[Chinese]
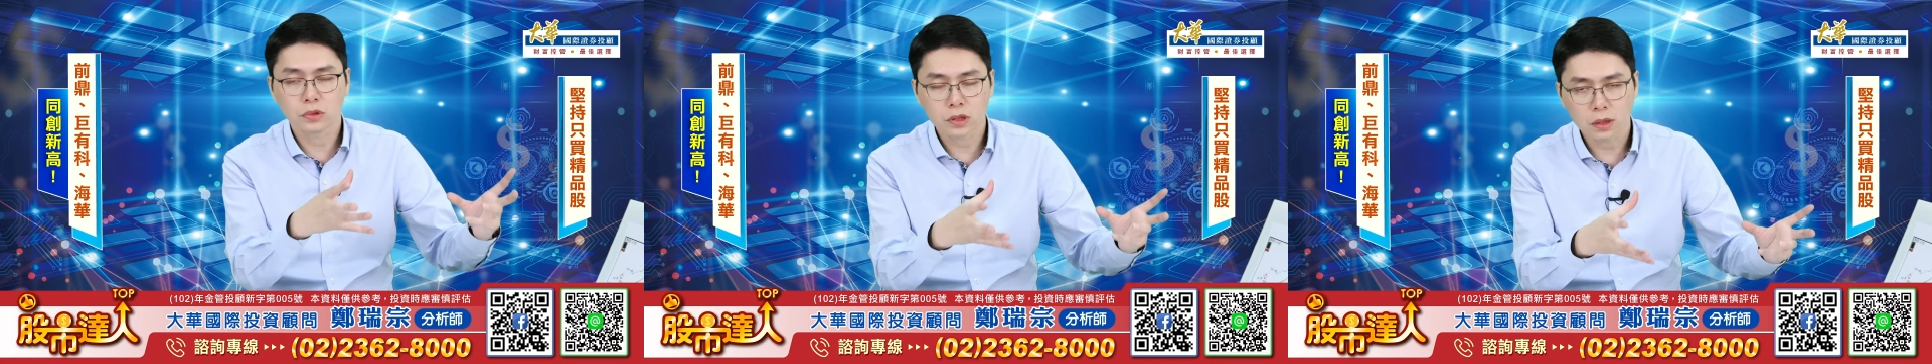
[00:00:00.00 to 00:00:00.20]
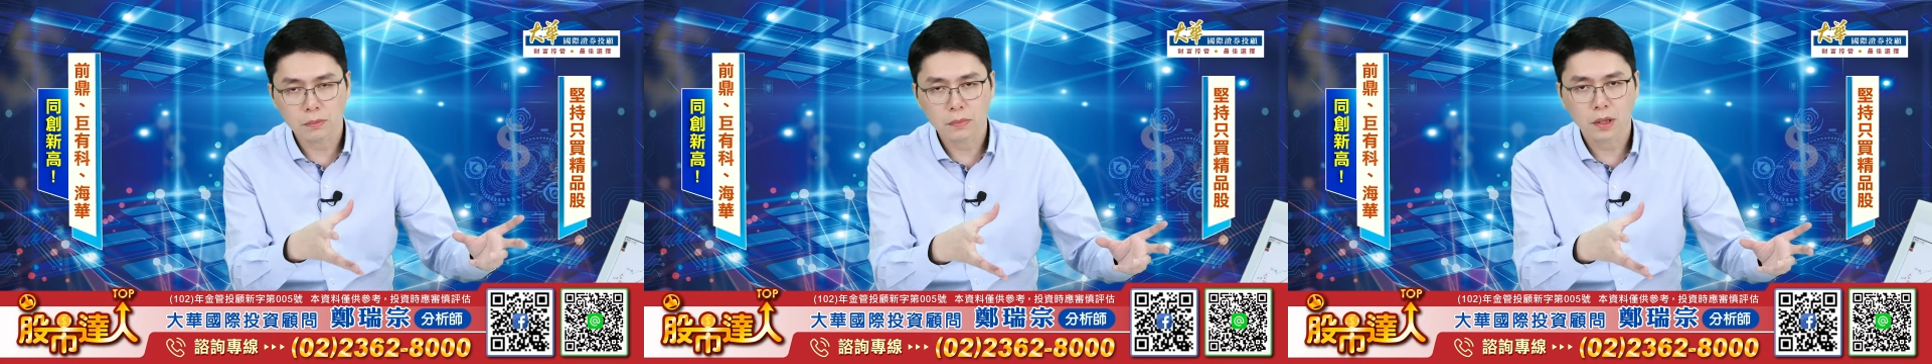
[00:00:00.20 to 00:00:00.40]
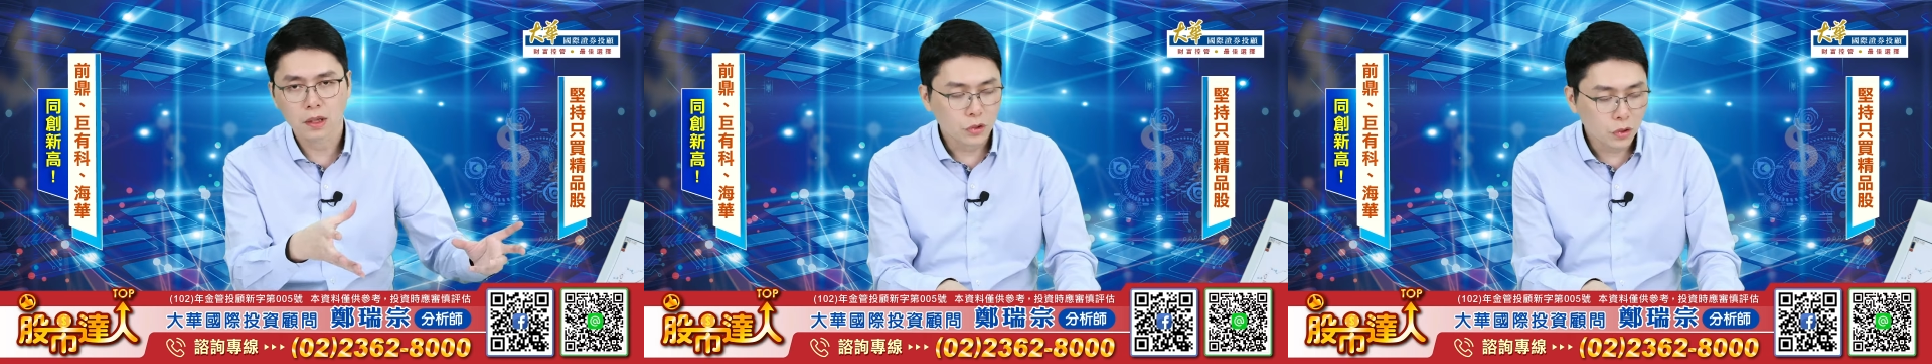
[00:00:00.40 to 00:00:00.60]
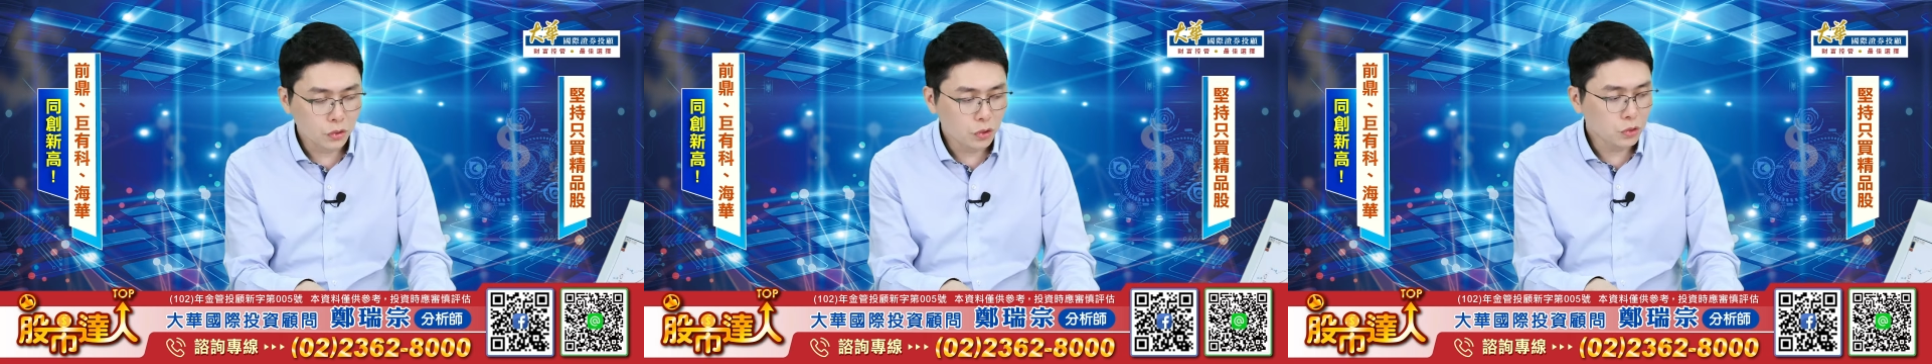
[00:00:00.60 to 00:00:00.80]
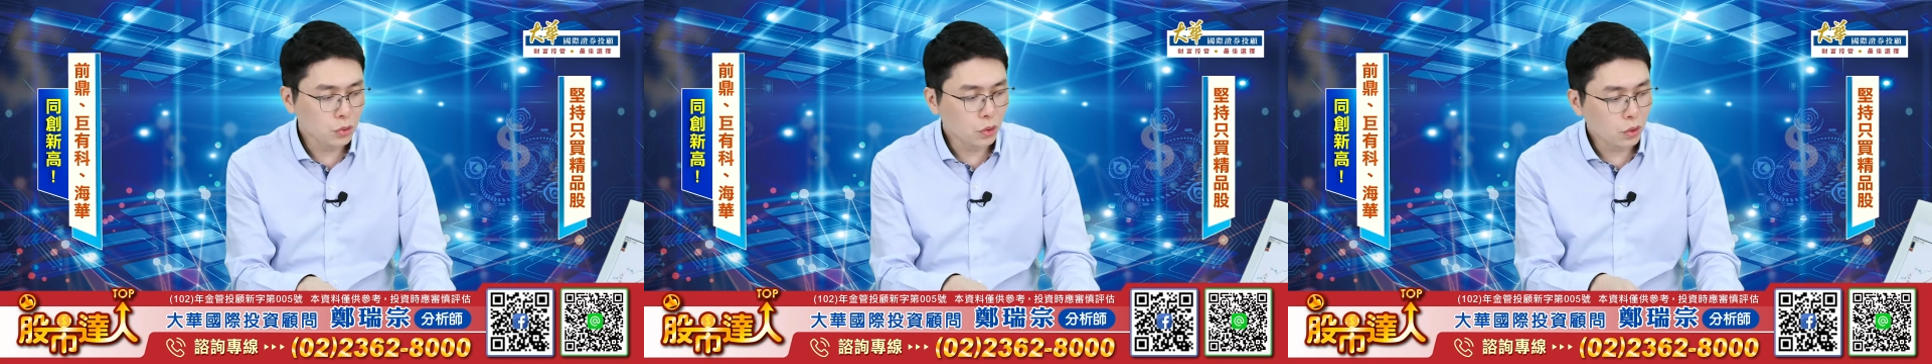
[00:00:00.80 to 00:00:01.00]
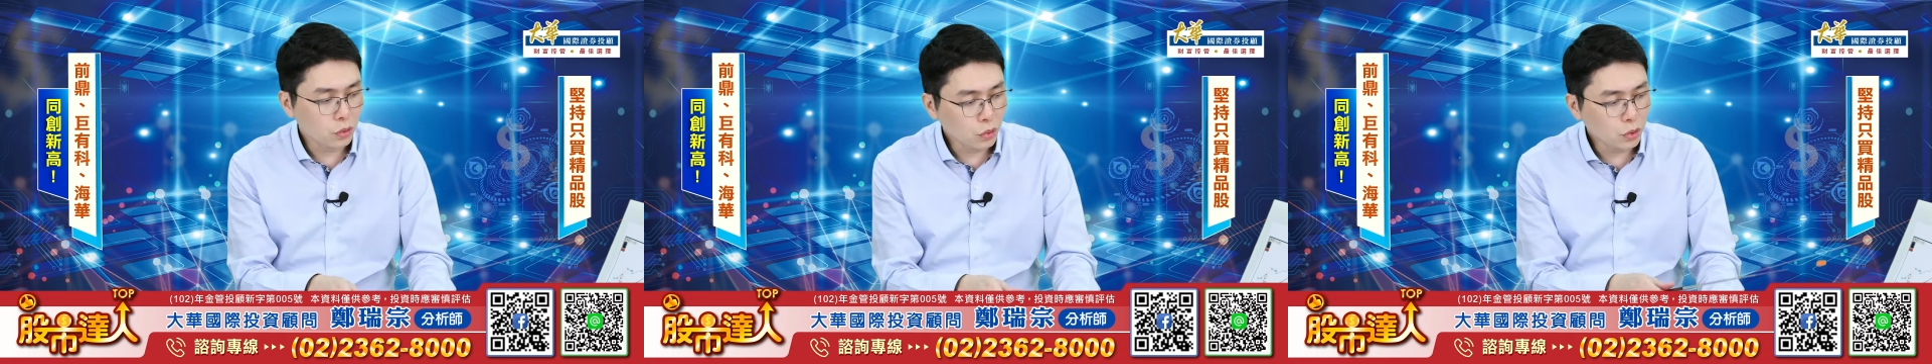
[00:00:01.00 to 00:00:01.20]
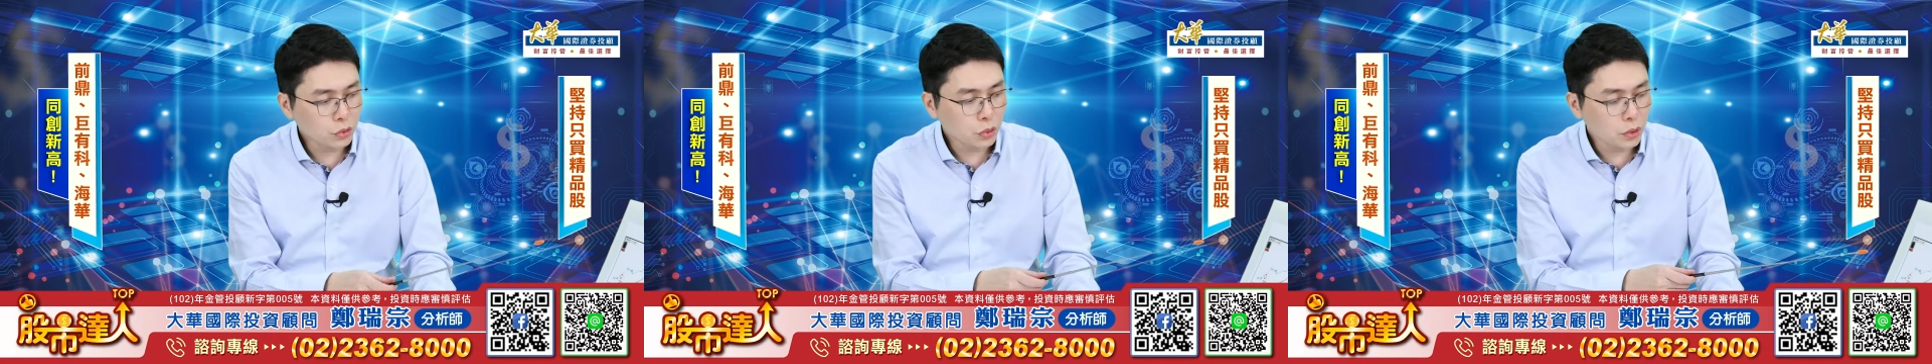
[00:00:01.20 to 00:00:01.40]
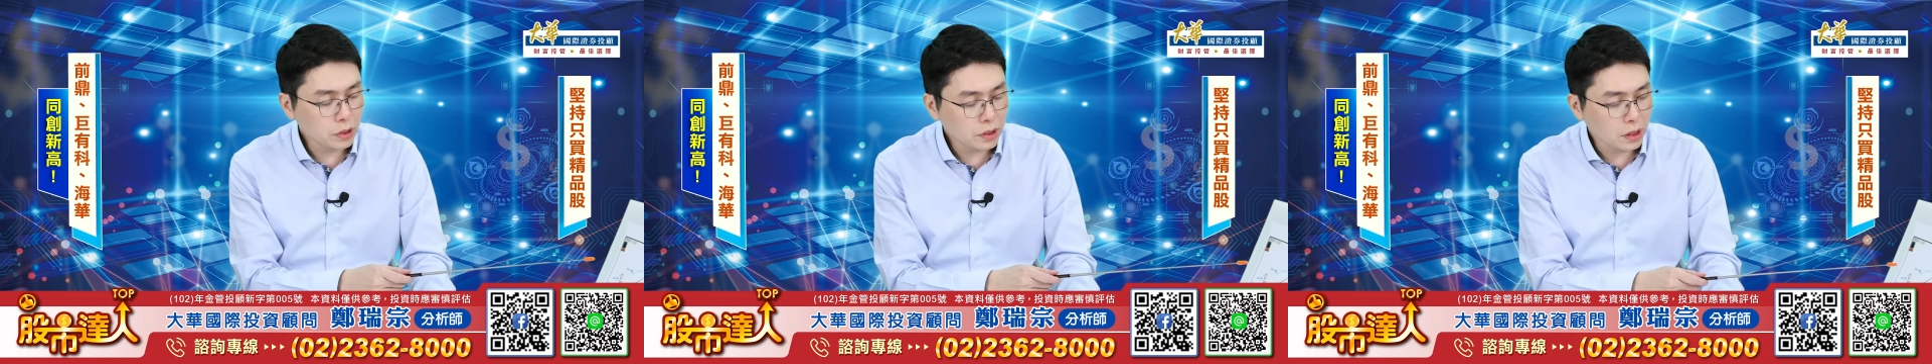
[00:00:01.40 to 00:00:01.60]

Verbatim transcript: 成，所以我就说，如果说一